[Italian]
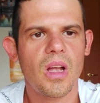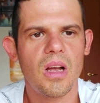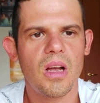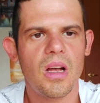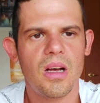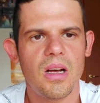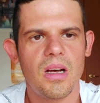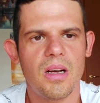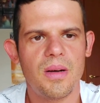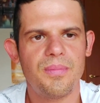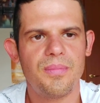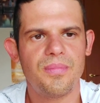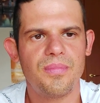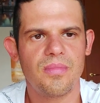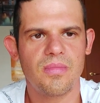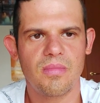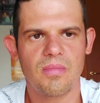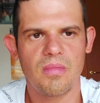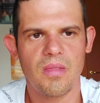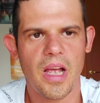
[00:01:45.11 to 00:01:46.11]

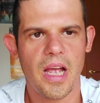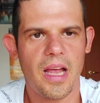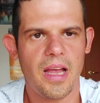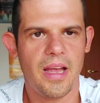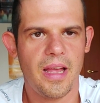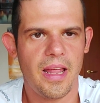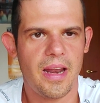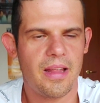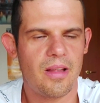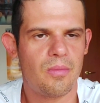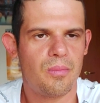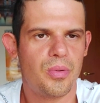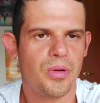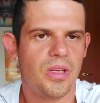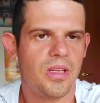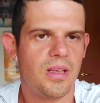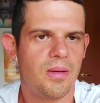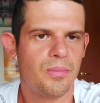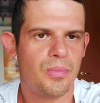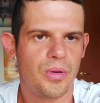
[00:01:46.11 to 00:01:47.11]
um, era da un po'
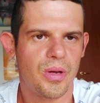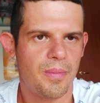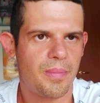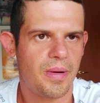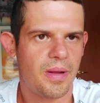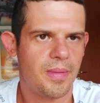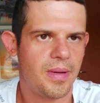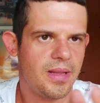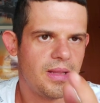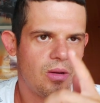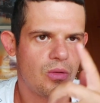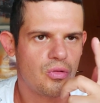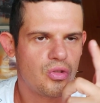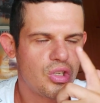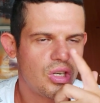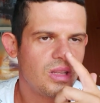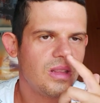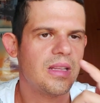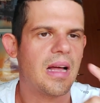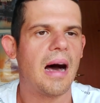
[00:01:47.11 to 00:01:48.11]
di tempo che praticamente non
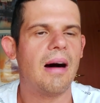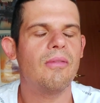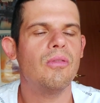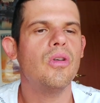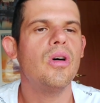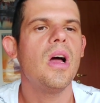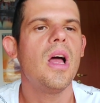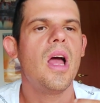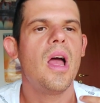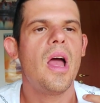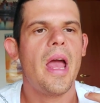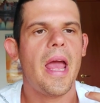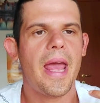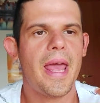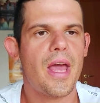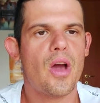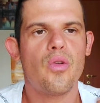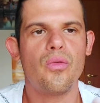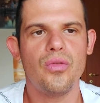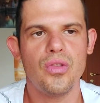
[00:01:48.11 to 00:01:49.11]
ci andavo
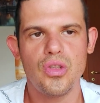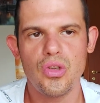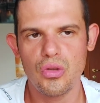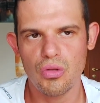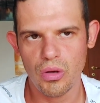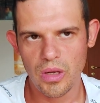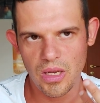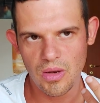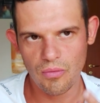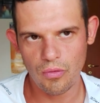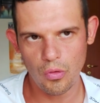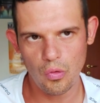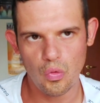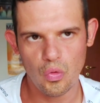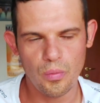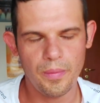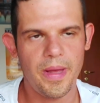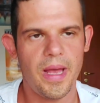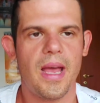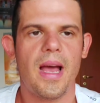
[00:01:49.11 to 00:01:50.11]
e ho visto il
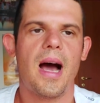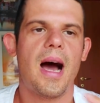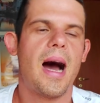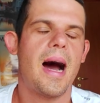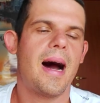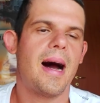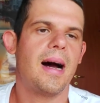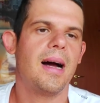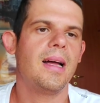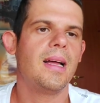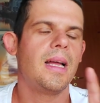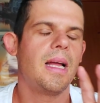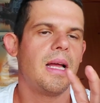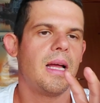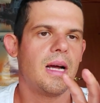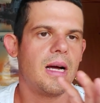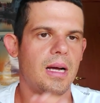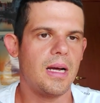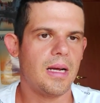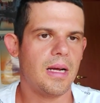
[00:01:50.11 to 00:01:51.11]
volume a,
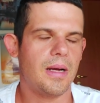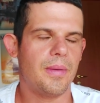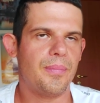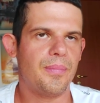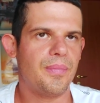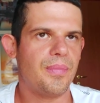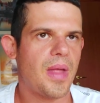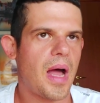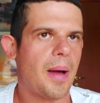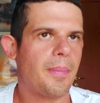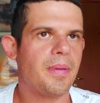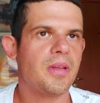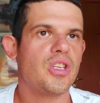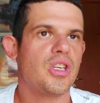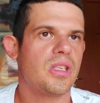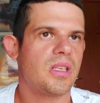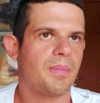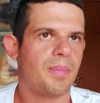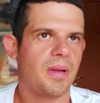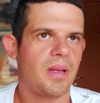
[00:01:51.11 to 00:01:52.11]
um, a
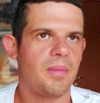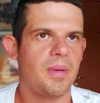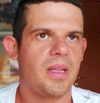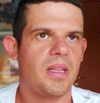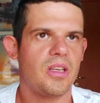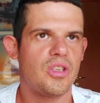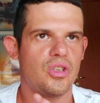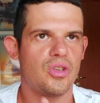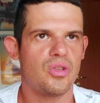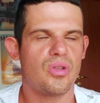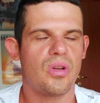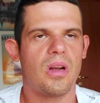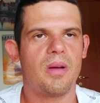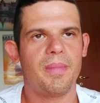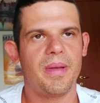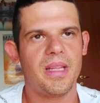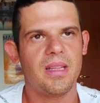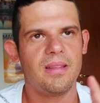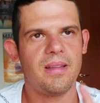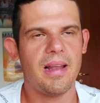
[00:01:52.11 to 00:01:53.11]
Piacenza praticamente c'è
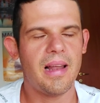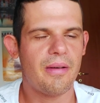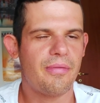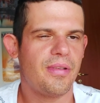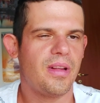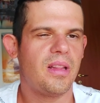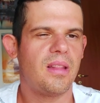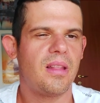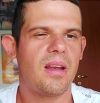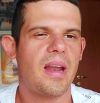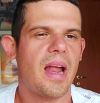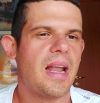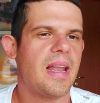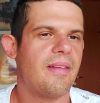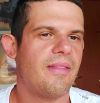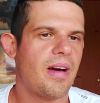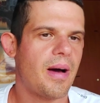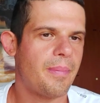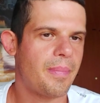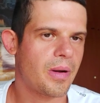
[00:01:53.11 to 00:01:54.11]
solamente la Feltrinelli
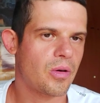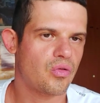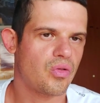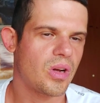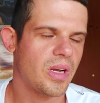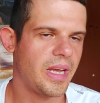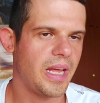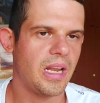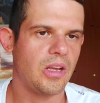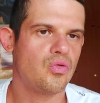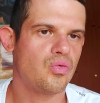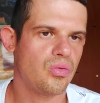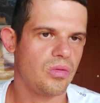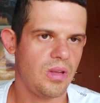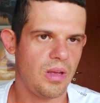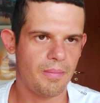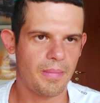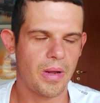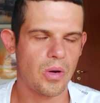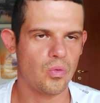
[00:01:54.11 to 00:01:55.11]
aveva aperto anche la
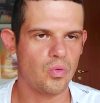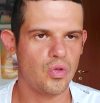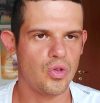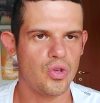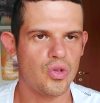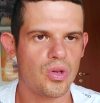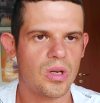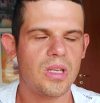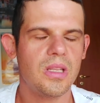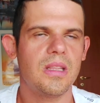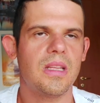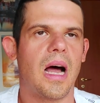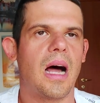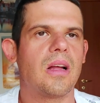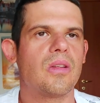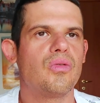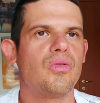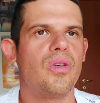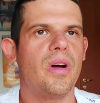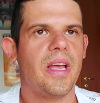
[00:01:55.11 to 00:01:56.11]
Giunti ma non ci sono
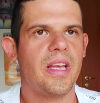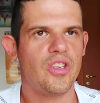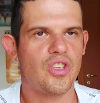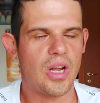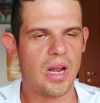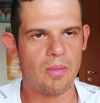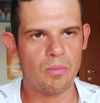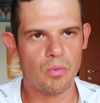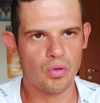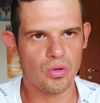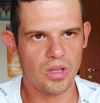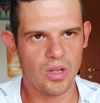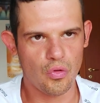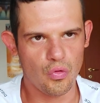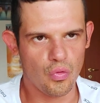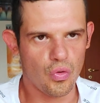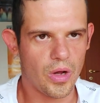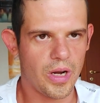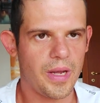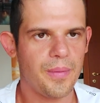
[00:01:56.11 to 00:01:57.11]
andato e c'è la
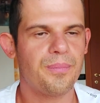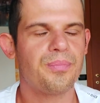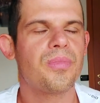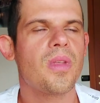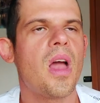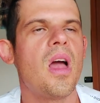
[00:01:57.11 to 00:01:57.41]
Mondadori